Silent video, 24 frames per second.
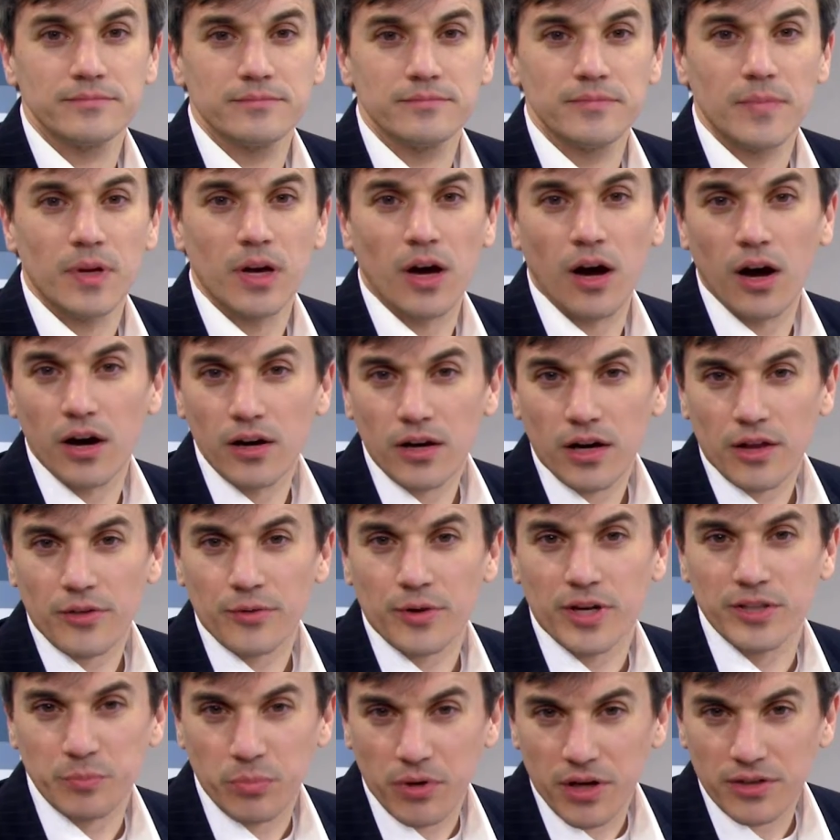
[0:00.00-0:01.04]
승인받지 않은
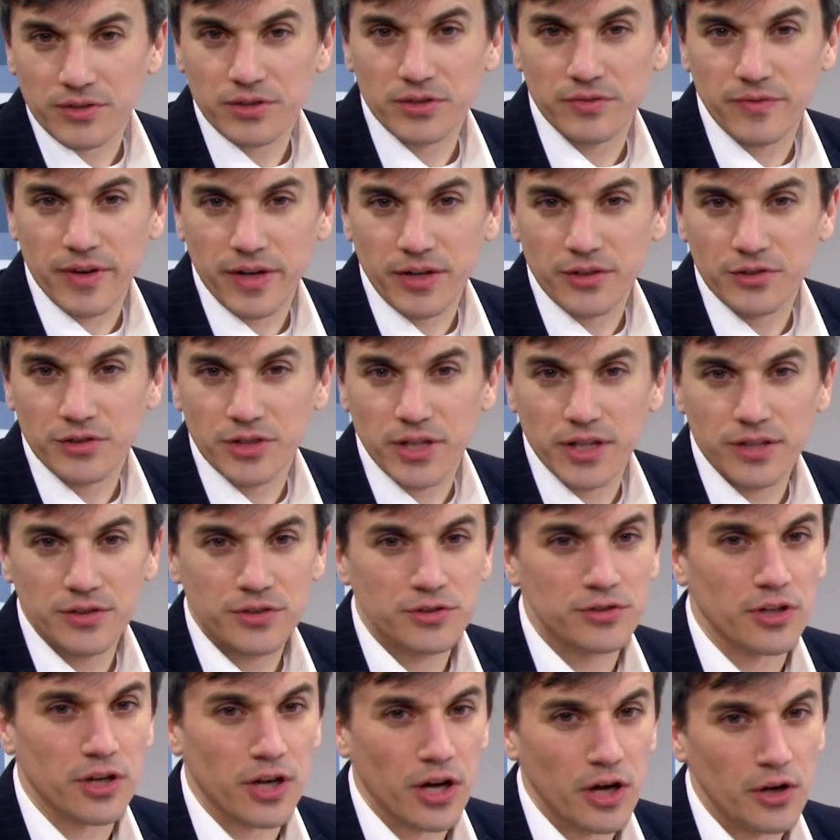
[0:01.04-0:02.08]
프로세스가
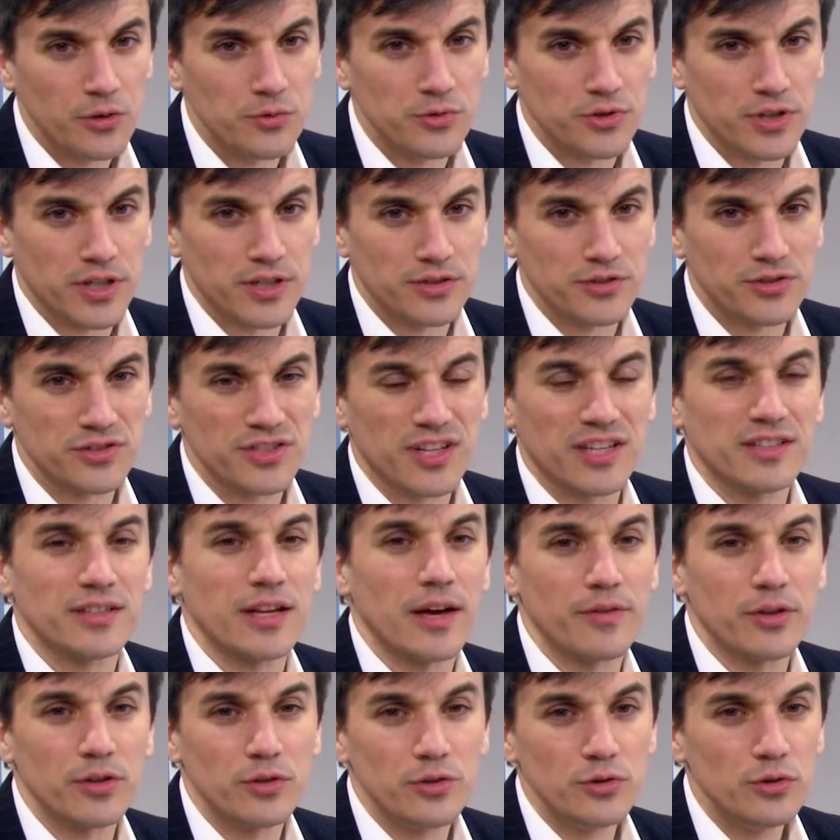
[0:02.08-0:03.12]
변경이나 코드 변경은
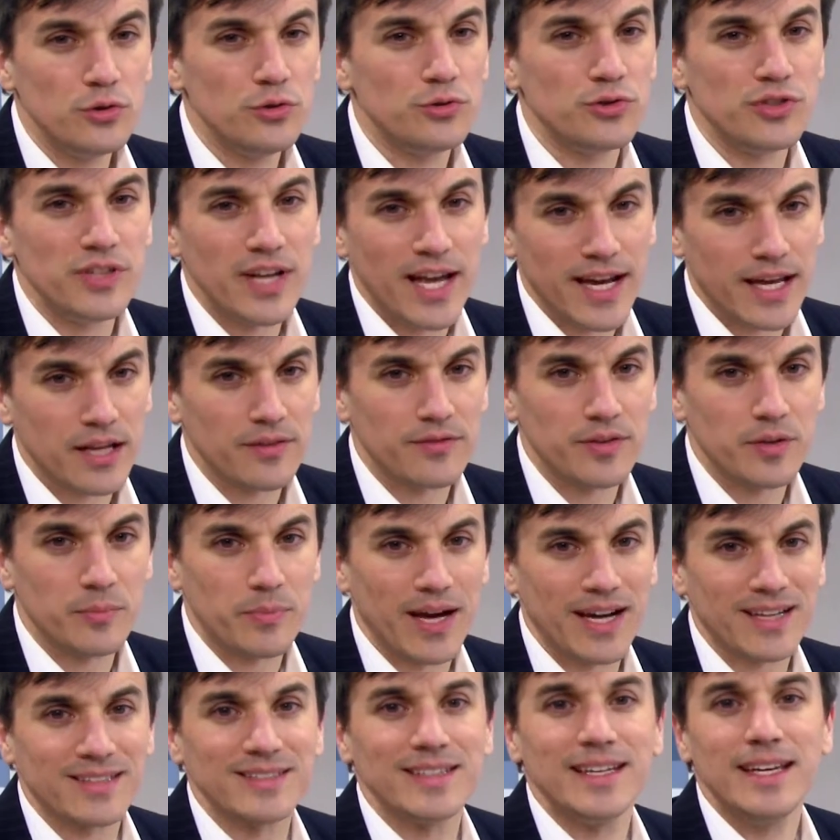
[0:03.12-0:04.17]
모든 자동화 시스템에
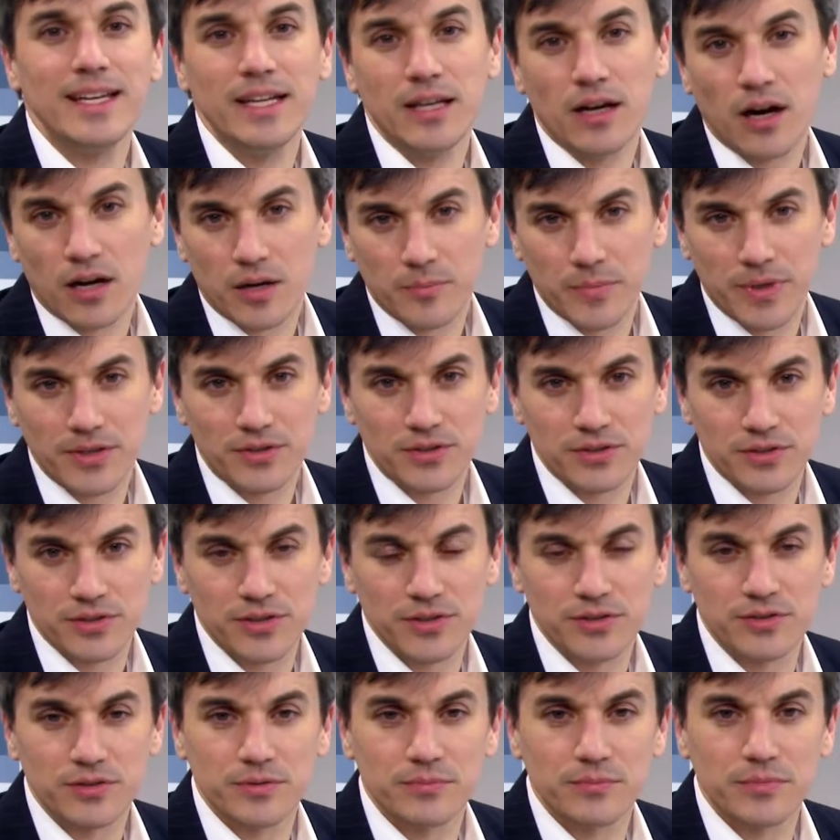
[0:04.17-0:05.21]
매우 부정적인
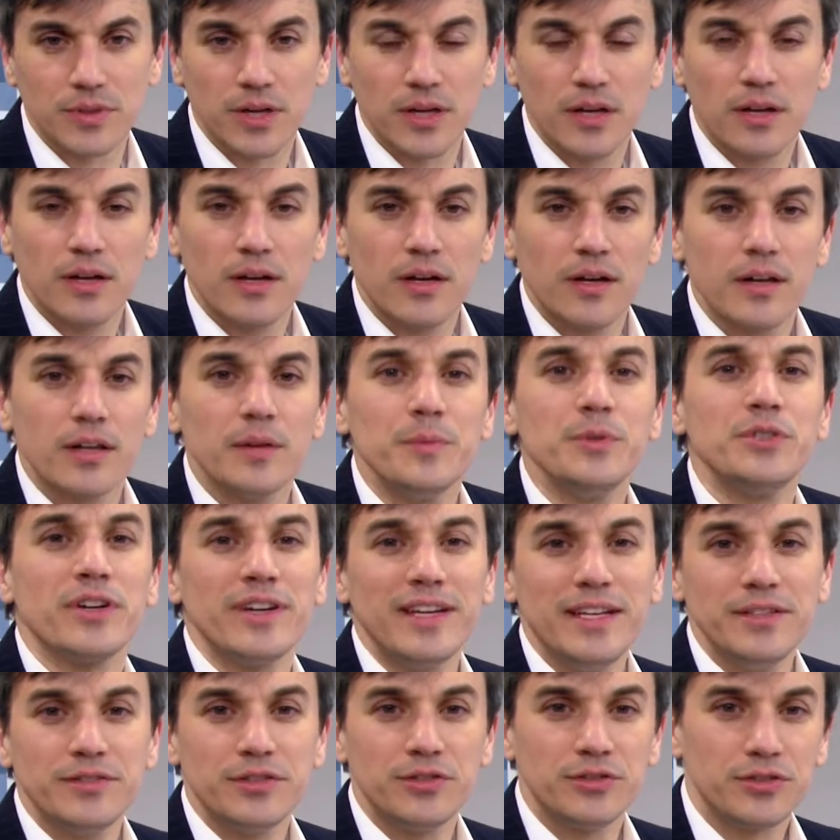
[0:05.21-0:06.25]
영향을 줄 수 있습니다.
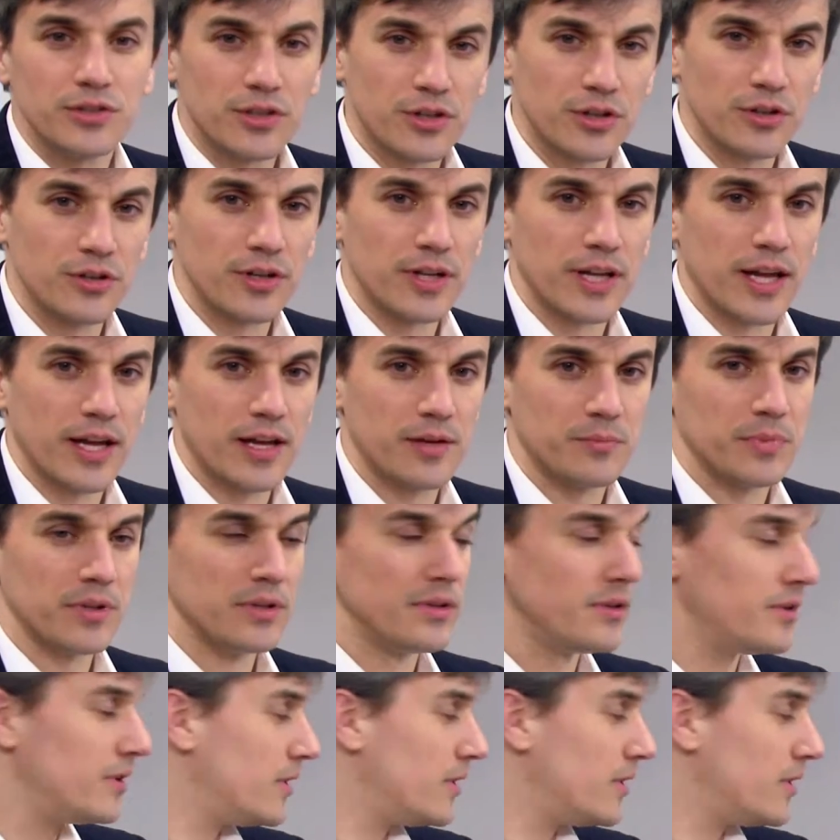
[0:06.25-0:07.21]
이를 위한 보안이 얼마나